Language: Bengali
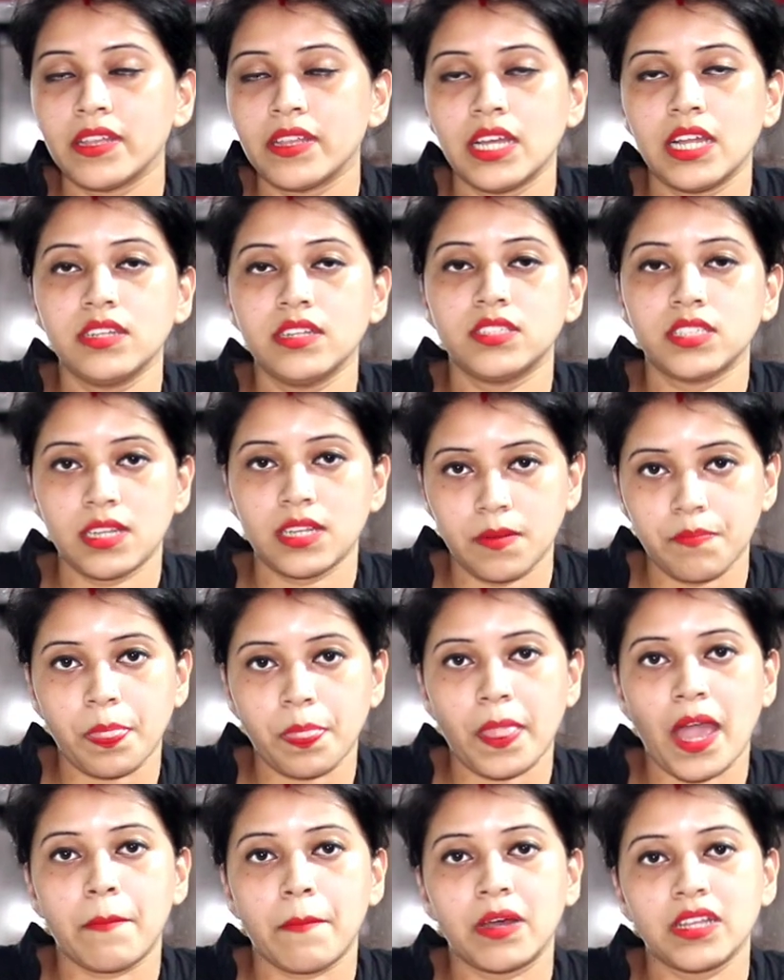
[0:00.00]
আমাদের যে
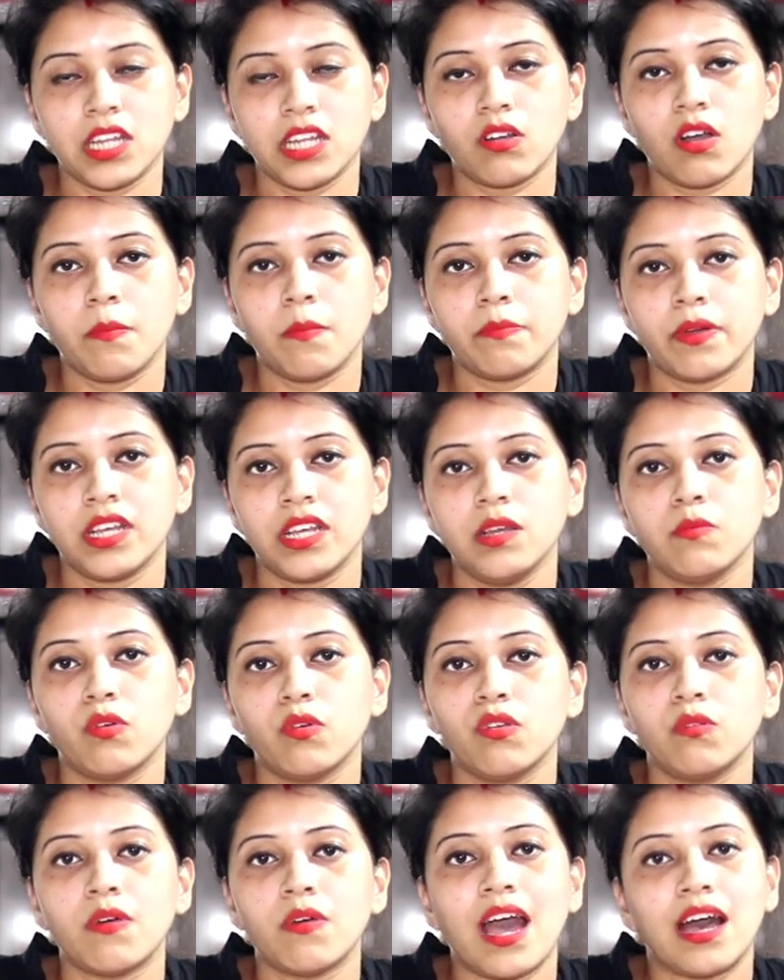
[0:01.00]
আমাদের কোম্পানি
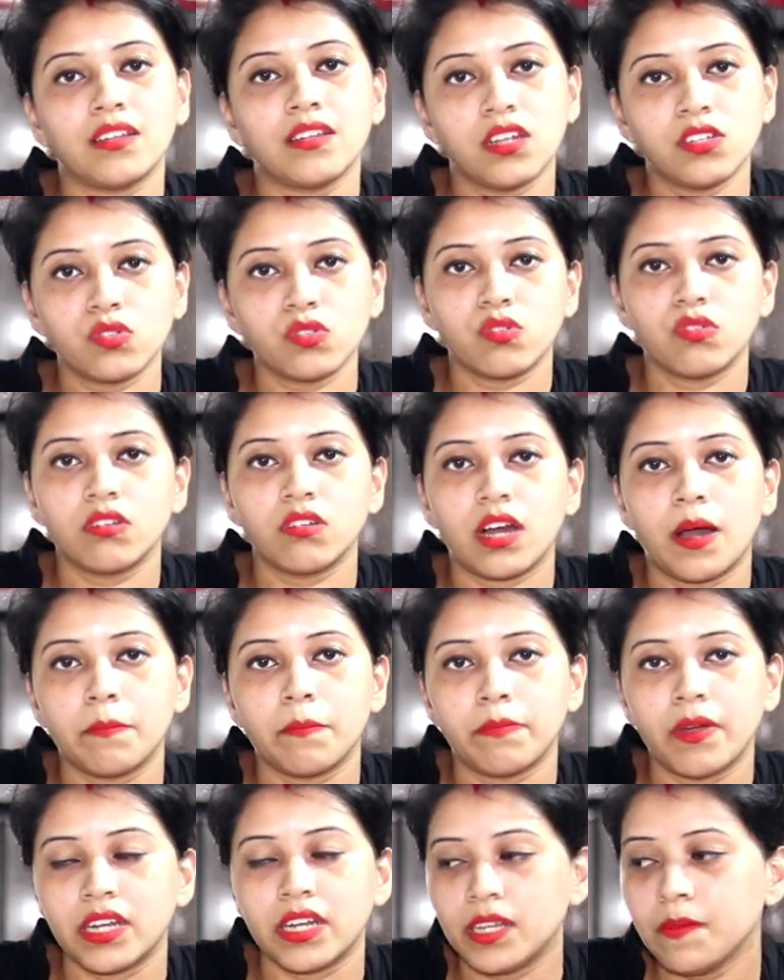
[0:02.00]
বলুন বা আদার্স কোনো
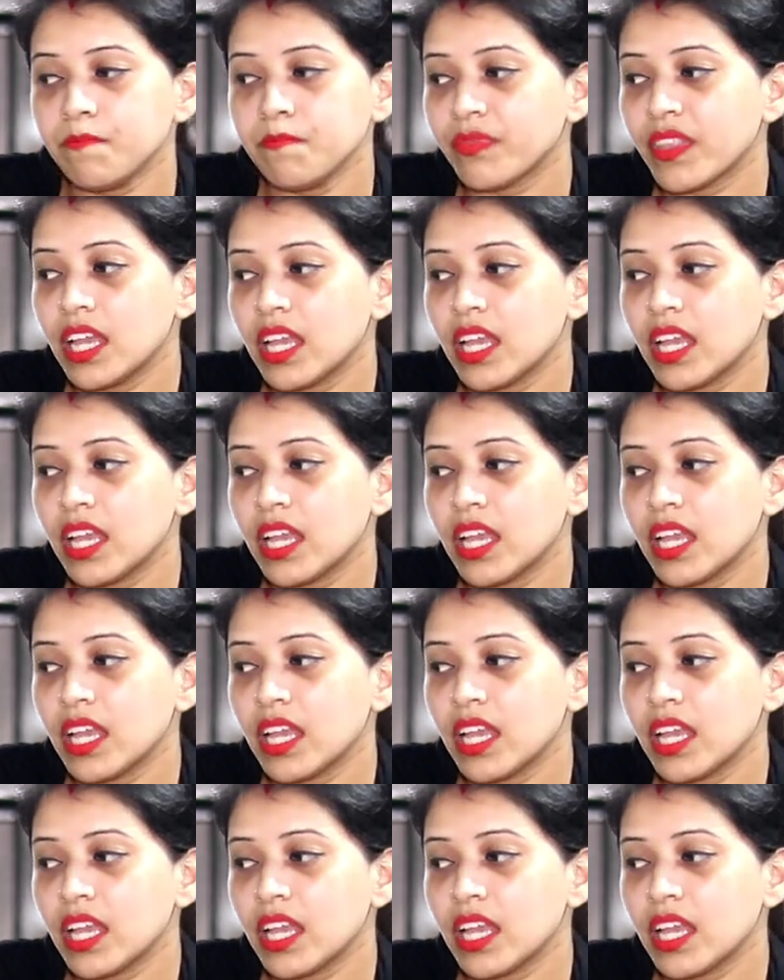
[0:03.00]
কোম্পানি